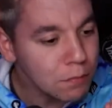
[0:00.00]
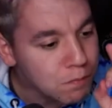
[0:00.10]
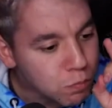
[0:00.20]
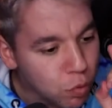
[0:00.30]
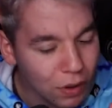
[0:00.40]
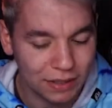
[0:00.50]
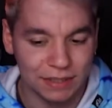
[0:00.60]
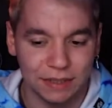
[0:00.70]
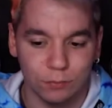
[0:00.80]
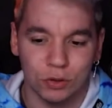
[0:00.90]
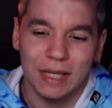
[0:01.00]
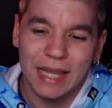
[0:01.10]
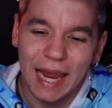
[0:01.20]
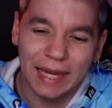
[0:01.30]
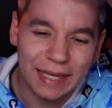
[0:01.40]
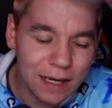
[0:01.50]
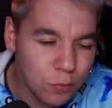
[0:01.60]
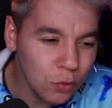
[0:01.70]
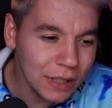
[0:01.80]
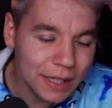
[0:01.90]
buenísimos. En el
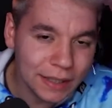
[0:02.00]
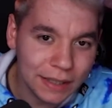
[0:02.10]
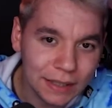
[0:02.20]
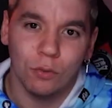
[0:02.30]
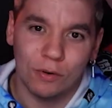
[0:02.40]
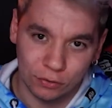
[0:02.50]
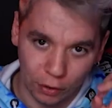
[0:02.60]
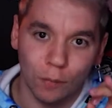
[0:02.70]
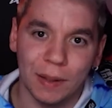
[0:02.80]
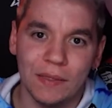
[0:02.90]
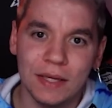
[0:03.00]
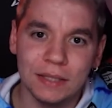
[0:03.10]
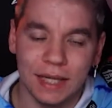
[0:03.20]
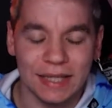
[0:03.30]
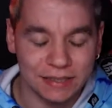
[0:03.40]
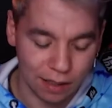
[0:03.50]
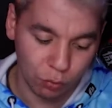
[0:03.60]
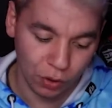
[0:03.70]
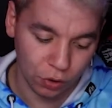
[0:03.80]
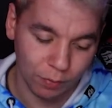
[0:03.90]
Burger King, cuando te lo pides, está
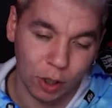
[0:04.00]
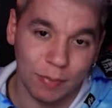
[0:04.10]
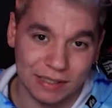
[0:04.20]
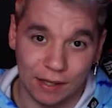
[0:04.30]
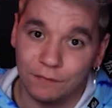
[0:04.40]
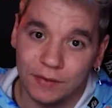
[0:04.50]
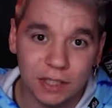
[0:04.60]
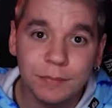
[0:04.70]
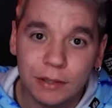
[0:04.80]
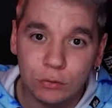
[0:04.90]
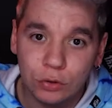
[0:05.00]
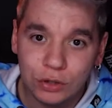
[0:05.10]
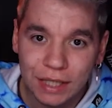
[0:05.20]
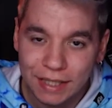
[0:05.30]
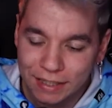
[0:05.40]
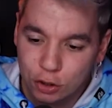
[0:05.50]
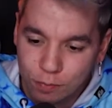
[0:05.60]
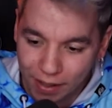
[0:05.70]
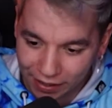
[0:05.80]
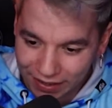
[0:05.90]
bueno, pero pasan 3 minutos y eso
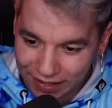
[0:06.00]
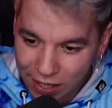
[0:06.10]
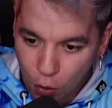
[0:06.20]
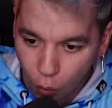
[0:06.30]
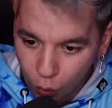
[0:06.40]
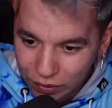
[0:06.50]
parece un